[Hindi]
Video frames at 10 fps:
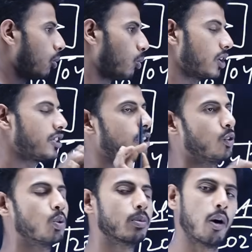वो चीज
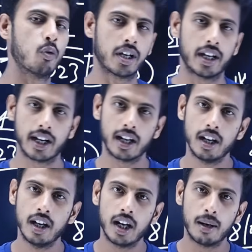YouTube काउंट करेगा
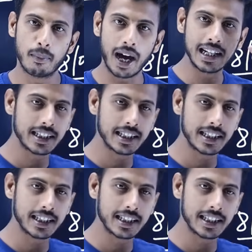अब मान